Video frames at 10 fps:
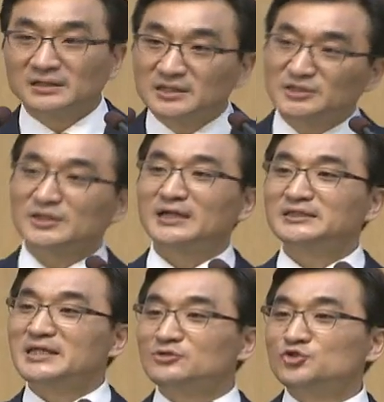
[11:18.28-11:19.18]
그래서
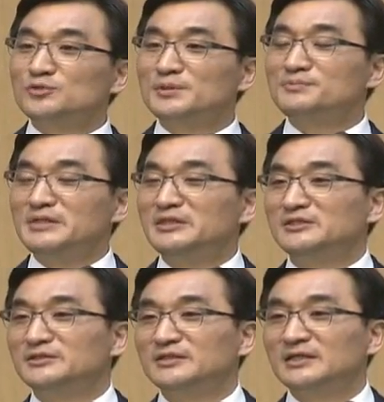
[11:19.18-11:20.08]
나는 예수님을
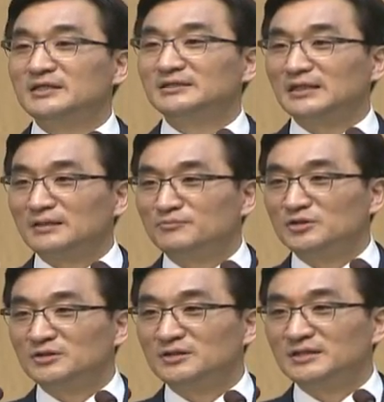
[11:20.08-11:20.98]
믿는
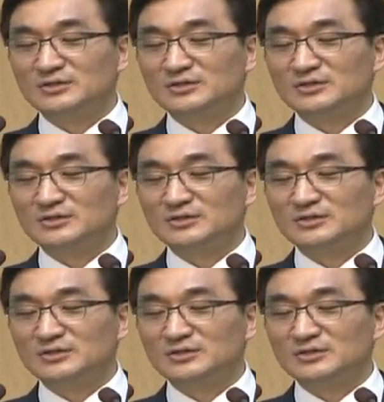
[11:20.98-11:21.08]
사람들,